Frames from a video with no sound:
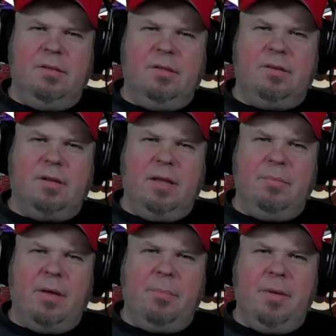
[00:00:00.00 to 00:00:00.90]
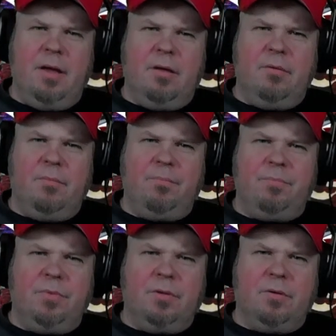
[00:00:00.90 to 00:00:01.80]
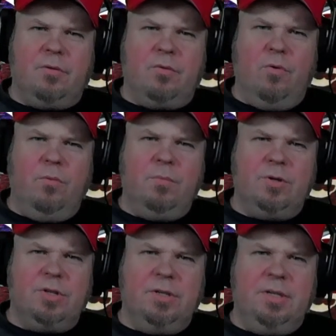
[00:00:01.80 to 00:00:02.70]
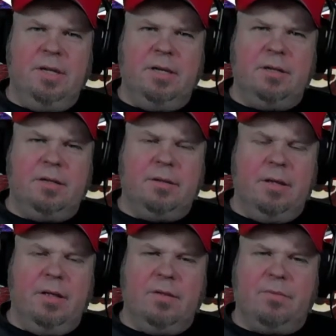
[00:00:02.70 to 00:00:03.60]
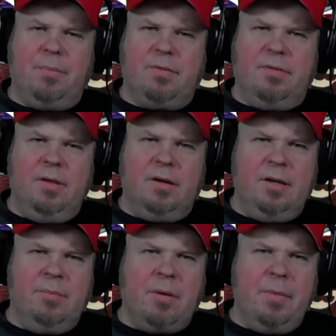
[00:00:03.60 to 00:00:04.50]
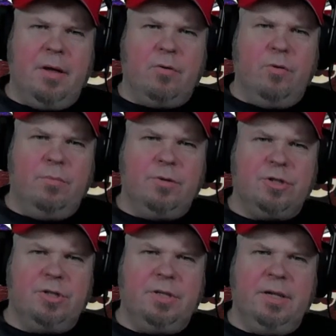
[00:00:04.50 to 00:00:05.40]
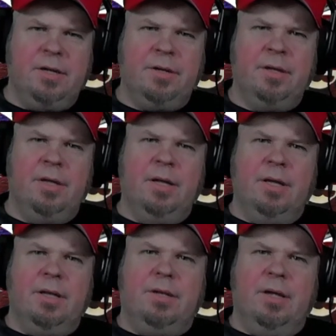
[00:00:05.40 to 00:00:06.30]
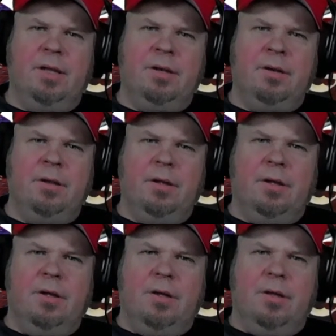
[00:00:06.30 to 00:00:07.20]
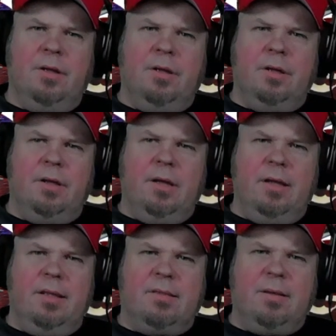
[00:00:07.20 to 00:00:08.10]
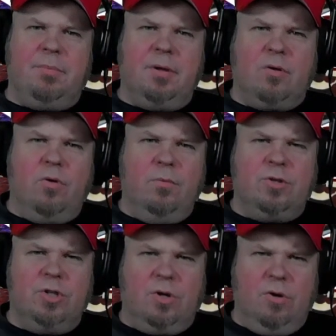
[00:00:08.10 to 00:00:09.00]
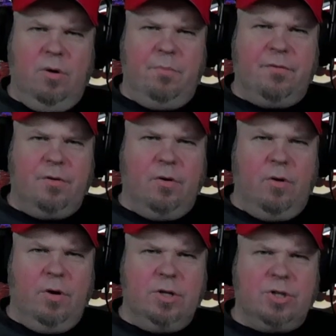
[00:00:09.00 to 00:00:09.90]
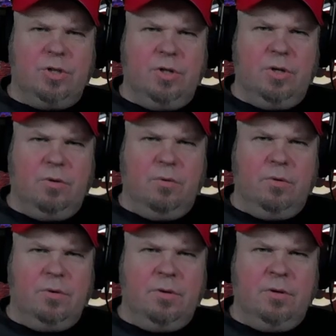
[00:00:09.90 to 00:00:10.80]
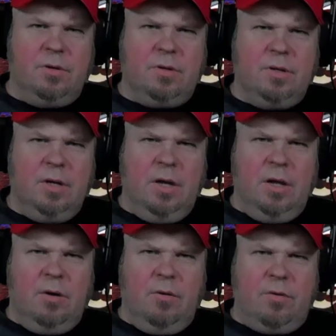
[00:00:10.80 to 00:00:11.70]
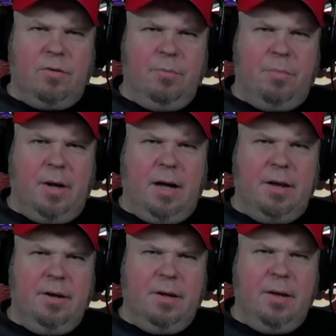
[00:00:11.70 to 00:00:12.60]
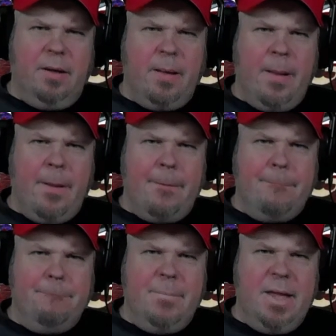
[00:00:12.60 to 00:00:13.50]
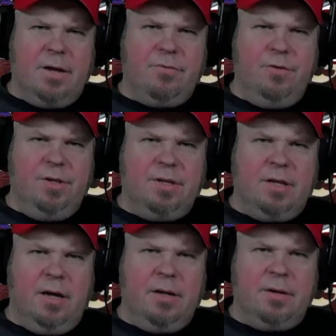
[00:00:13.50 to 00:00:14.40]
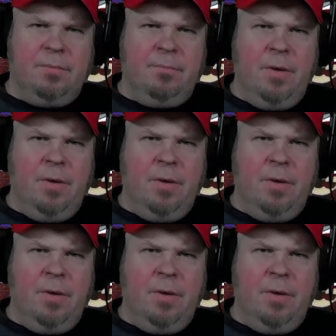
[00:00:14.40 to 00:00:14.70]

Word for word: sich da immer mehr komische Dinge. Es passieren immer mehr komische Dinge, denn es gibt da komische Klopfgeräusche und noch so ein paar andere Merkwürdigkeiten.